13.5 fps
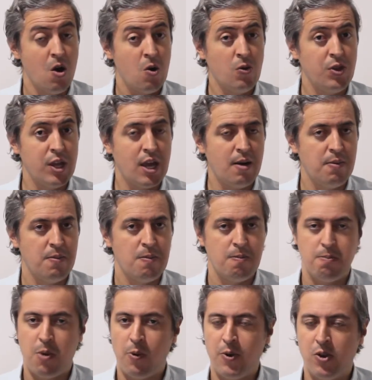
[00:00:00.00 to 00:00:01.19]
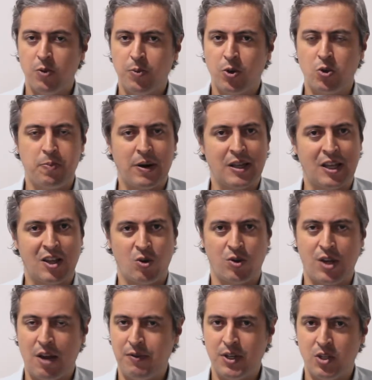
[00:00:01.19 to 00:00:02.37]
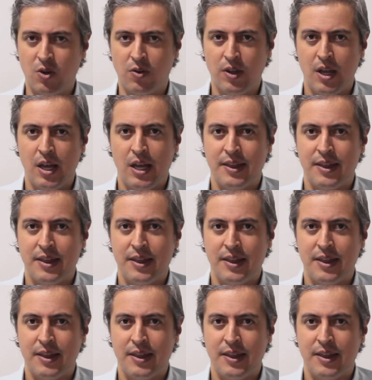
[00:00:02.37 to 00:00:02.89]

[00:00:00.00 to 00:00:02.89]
Un día, movidos por su perniciosa afición,